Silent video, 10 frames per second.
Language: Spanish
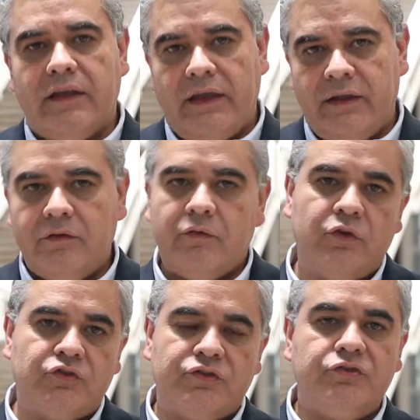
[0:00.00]
en
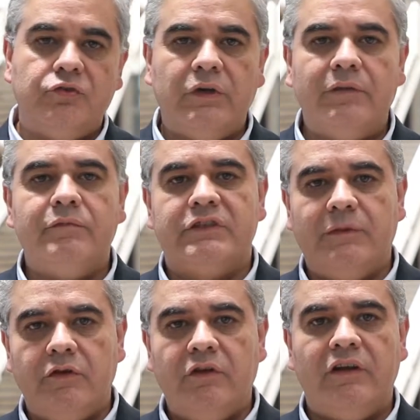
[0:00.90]
nuestro sitio web
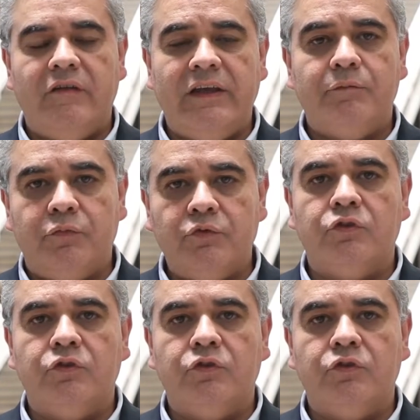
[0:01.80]
www.unegocio.cl.